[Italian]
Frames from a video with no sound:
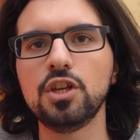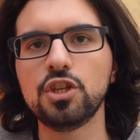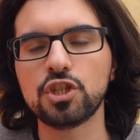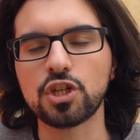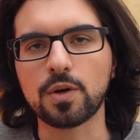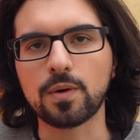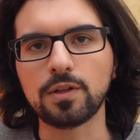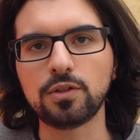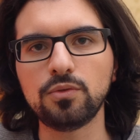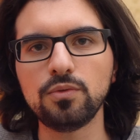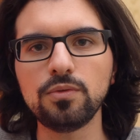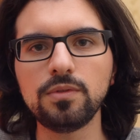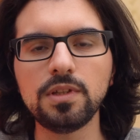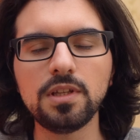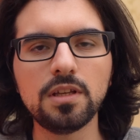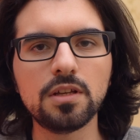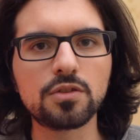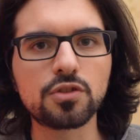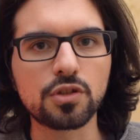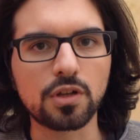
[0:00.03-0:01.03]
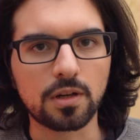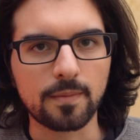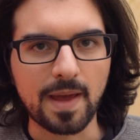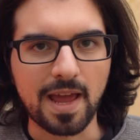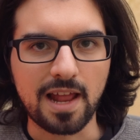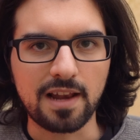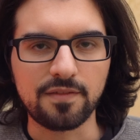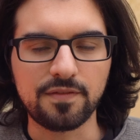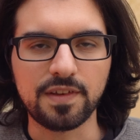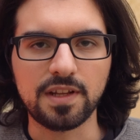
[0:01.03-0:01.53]
Ciao a tutti, io sono
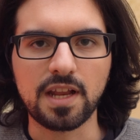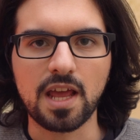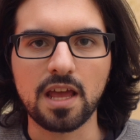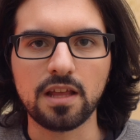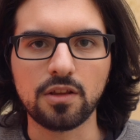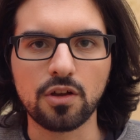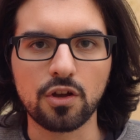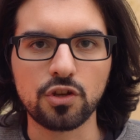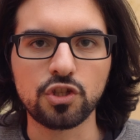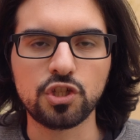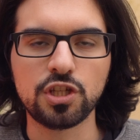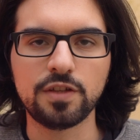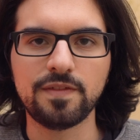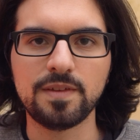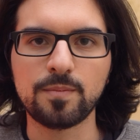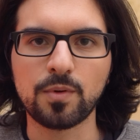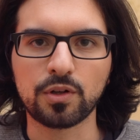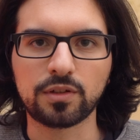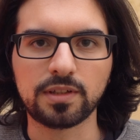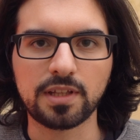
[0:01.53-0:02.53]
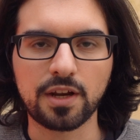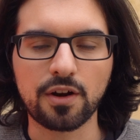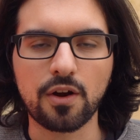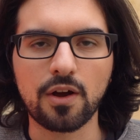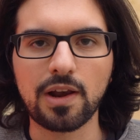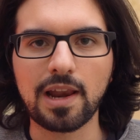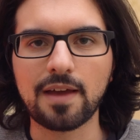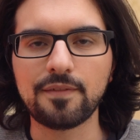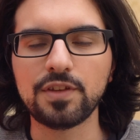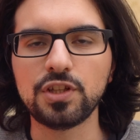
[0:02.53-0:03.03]
Melvin ed oggi vi
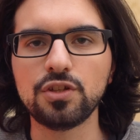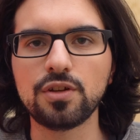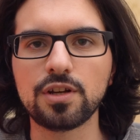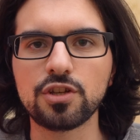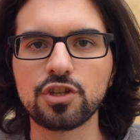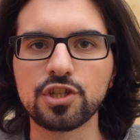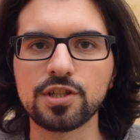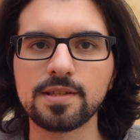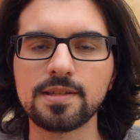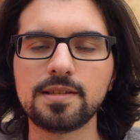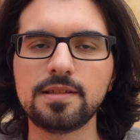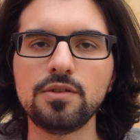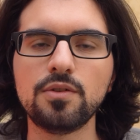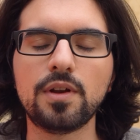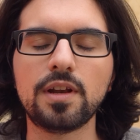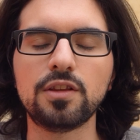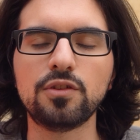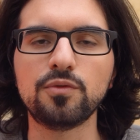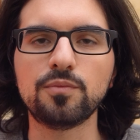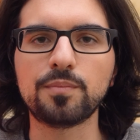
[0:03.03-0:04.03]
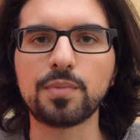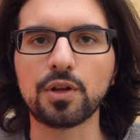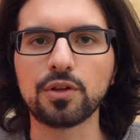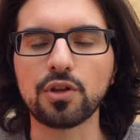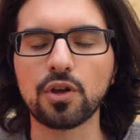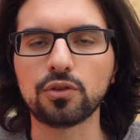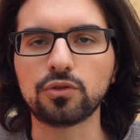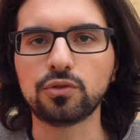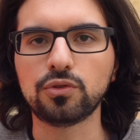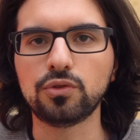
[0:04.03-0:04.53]
porterò la videorecensione di un
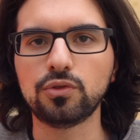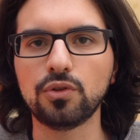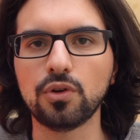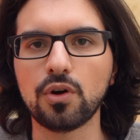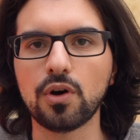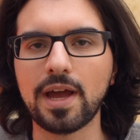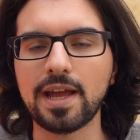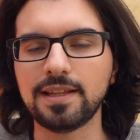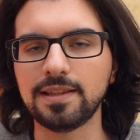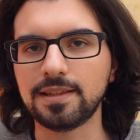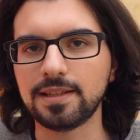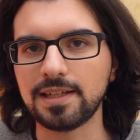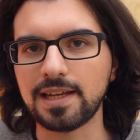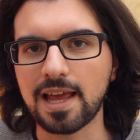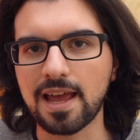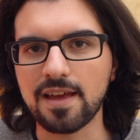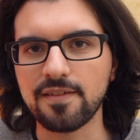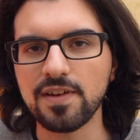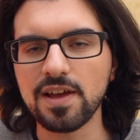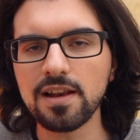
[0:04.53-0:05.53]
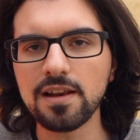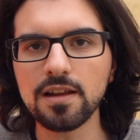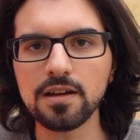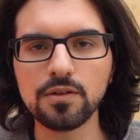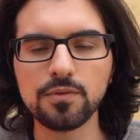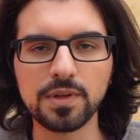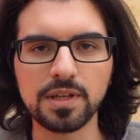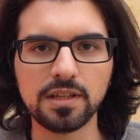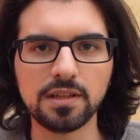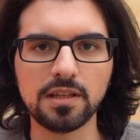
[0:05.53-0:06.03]
prodotto entry level,
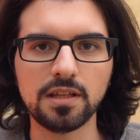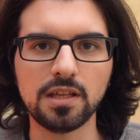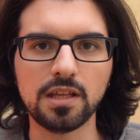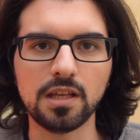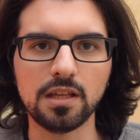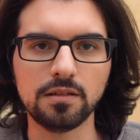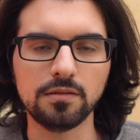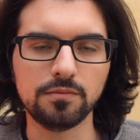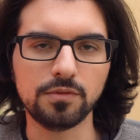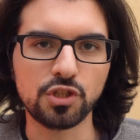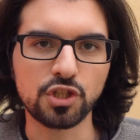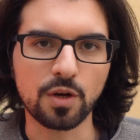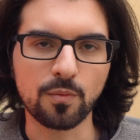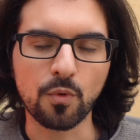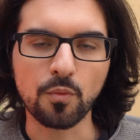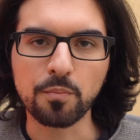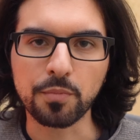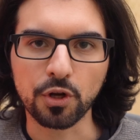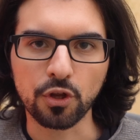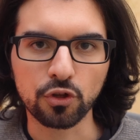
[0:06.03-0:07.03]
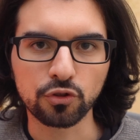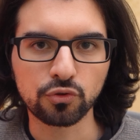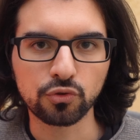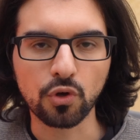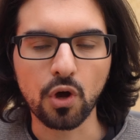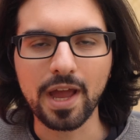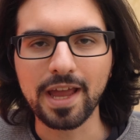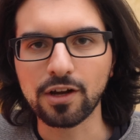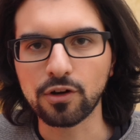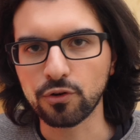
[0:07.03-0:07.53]
quindi eh, diciamo un
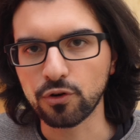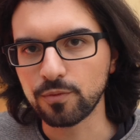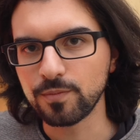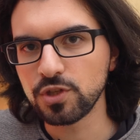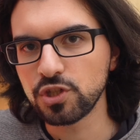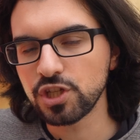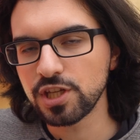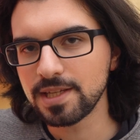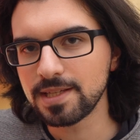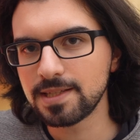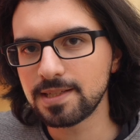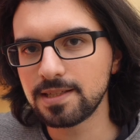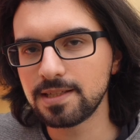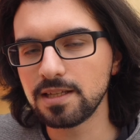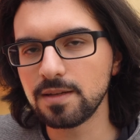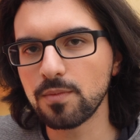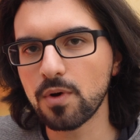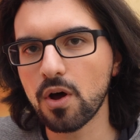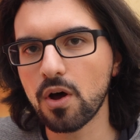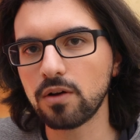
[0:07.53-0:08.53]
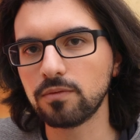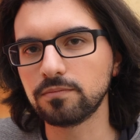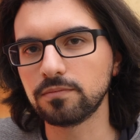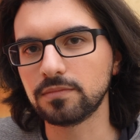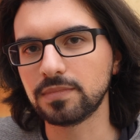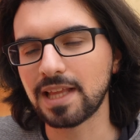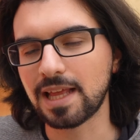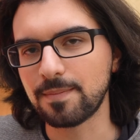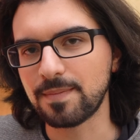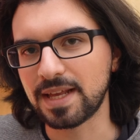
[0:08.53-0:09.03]
prodotto economicissimo
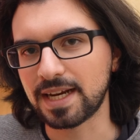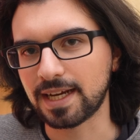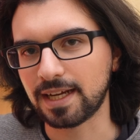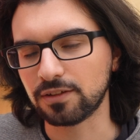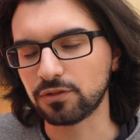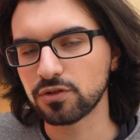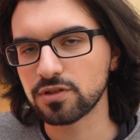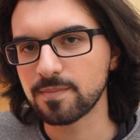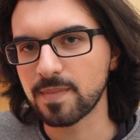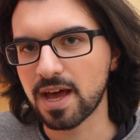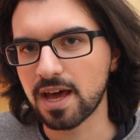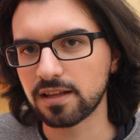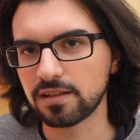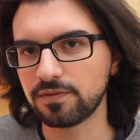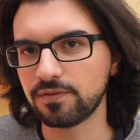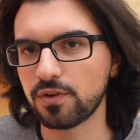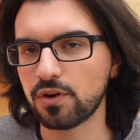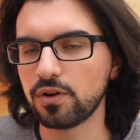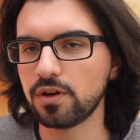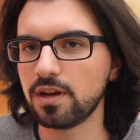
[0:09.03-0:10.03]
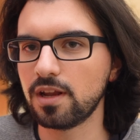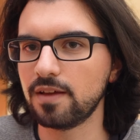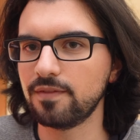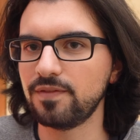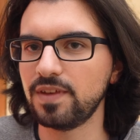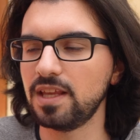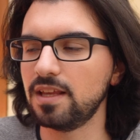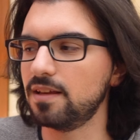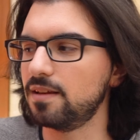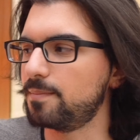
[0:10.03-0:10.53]
mm, del mercato smartphone,
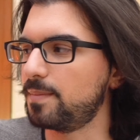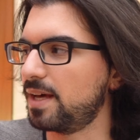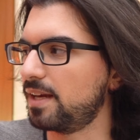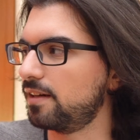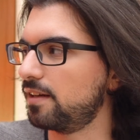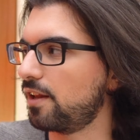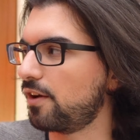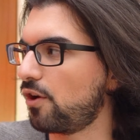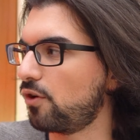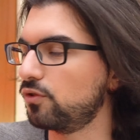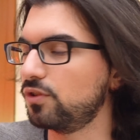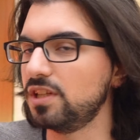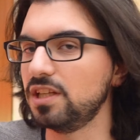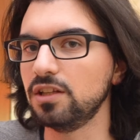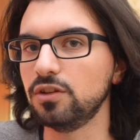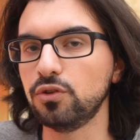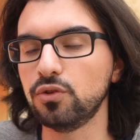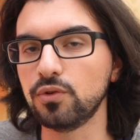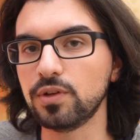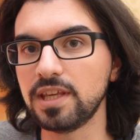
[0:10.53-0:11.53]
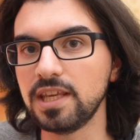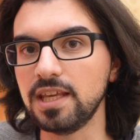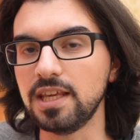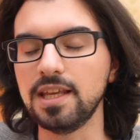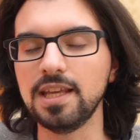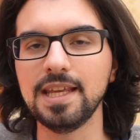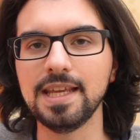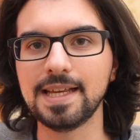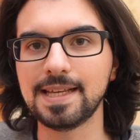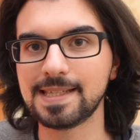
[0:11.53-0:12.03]
vi eh, parlerò di
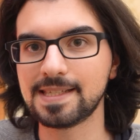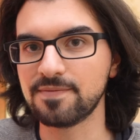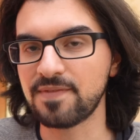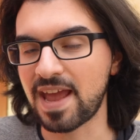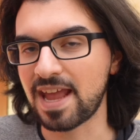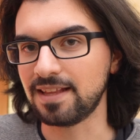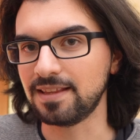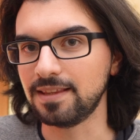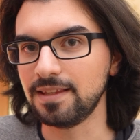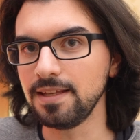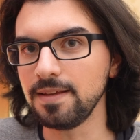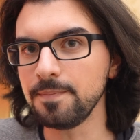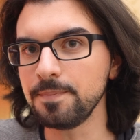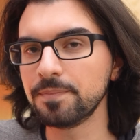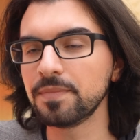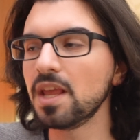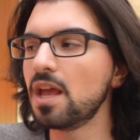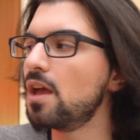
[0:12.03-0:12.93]
Doggy X20,